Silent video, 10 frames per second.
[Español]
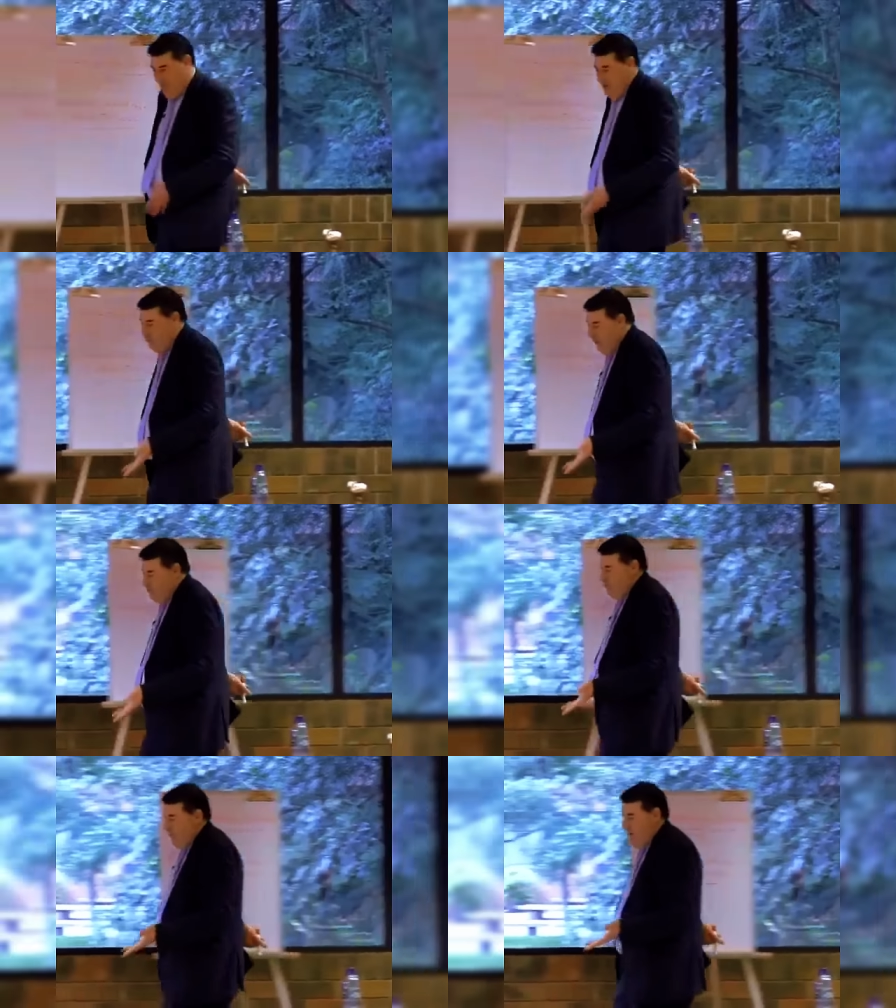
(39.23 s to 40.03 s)
Marx nunca
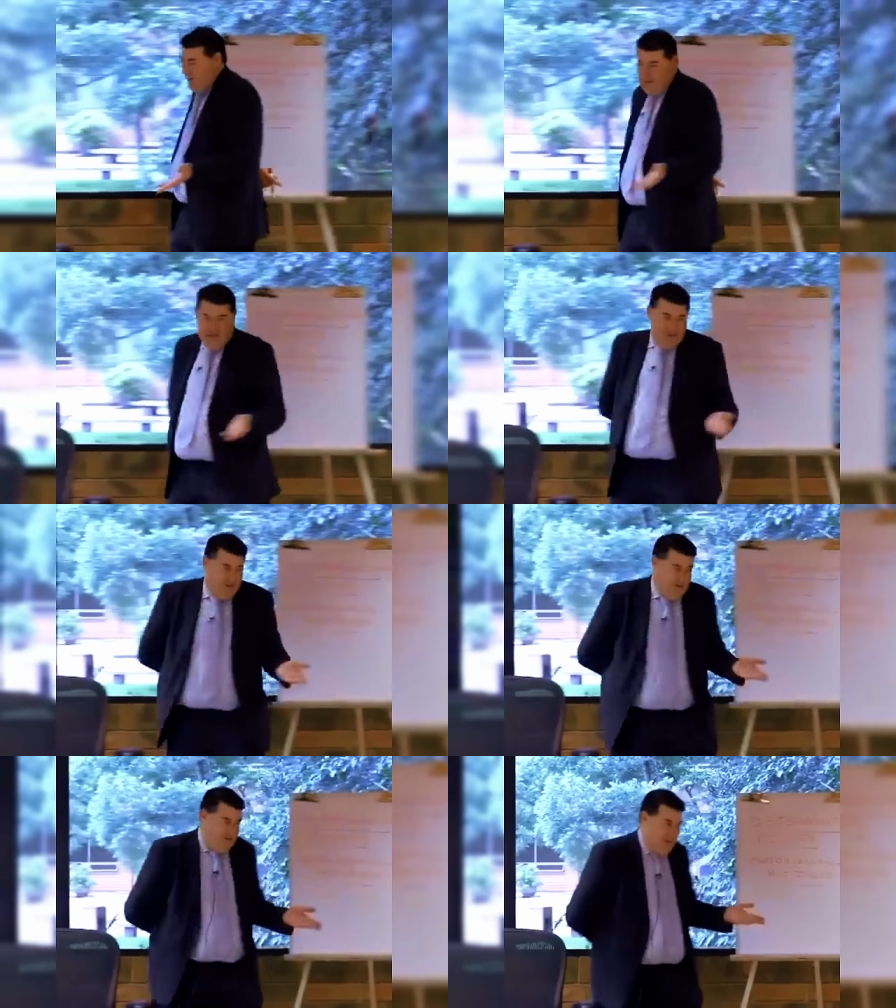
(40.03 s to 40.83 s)
pisó una fábrica.
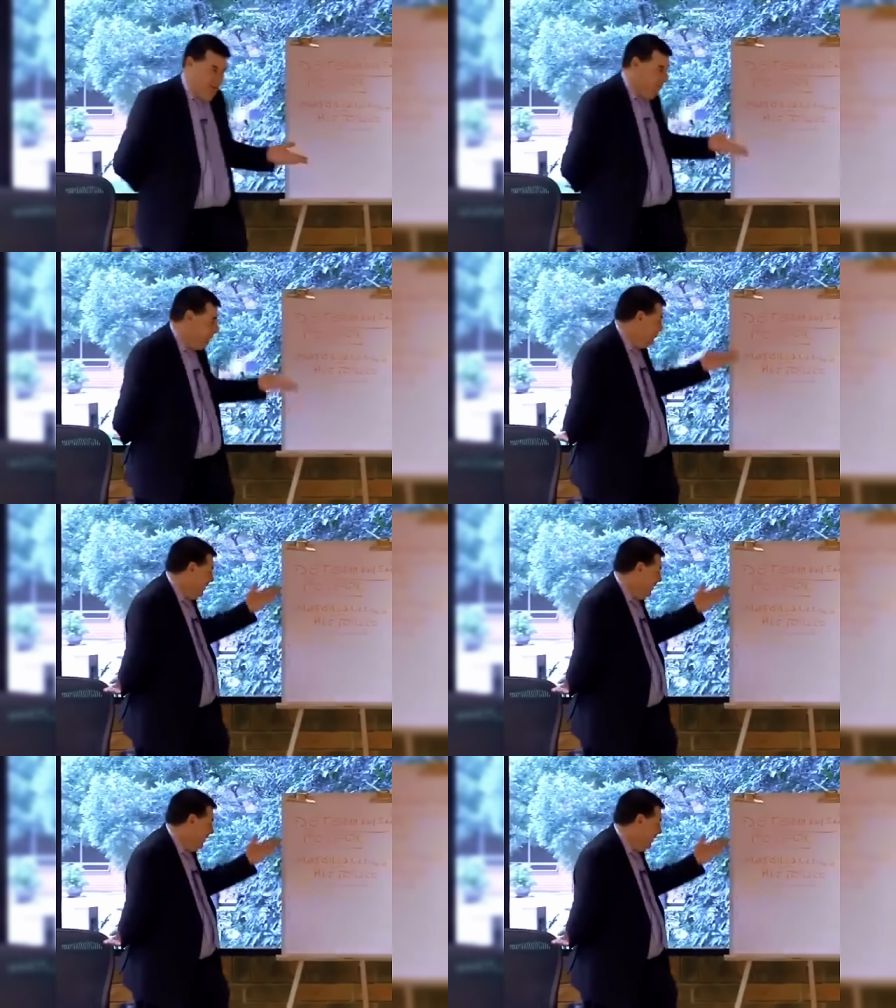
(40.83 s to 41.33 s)
Nunca había un